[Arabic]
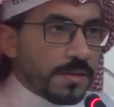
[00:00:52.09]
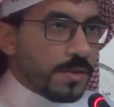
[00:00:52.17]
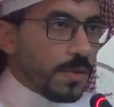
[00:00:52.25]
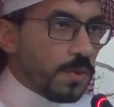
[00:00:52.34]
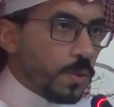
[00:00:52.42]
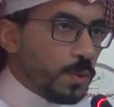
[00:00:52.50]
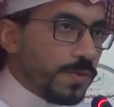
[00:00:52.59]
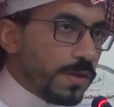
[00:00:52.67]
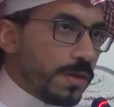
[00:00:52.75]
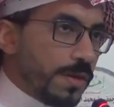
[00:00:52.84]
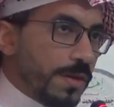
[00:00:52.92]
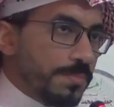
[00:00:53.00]
الضيوف
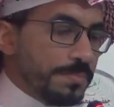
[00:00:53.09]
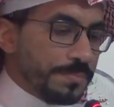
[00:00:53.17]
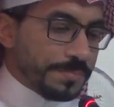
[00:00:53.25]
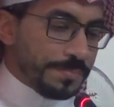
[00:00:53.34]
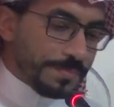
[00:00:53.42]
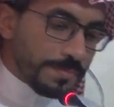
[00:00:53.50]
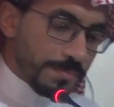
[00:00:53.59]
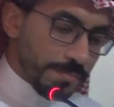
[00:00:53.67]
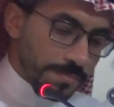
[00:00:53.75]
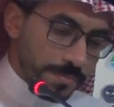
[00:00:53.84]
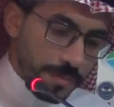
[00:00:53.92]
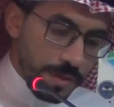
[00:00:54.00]
الكرام
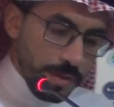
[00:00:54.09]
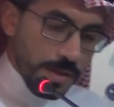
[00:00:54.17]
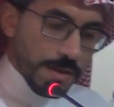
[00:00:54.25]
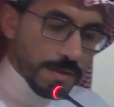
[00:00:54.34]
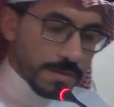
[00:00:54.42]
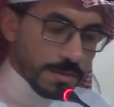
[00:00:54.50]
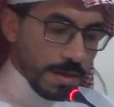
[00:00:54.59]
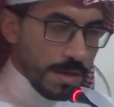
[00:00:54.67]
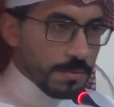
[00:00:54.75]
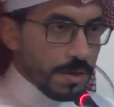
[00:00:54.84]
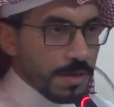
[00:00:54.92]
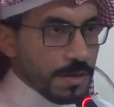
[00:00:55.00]

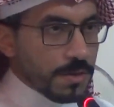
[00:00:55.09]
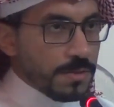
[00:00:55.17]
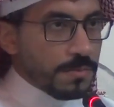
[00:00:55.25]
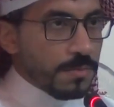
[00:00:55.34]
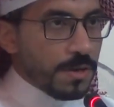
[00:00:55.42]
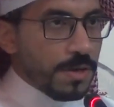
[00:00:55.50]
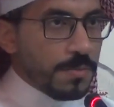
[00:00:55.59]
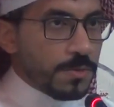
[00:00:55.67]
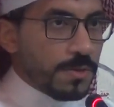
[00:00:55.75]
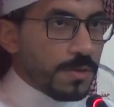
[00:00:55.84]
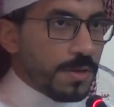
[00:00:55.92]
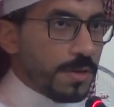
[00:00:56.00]
السلام عليكم ورحمة
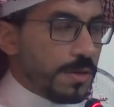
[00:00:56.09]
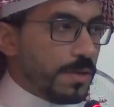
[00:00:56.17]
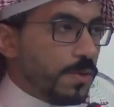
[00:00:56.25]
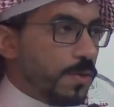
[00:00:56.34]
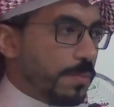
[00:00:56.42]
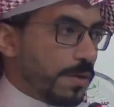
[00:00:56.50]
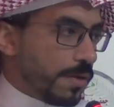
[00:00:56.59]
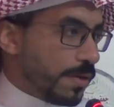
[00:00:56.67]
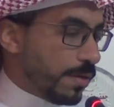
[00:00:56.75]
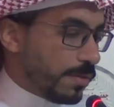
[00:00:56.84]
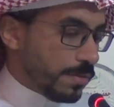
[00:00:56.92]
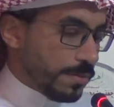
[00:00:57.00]
الله
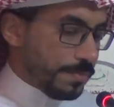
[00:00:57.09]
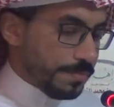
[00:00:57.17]
وبركاته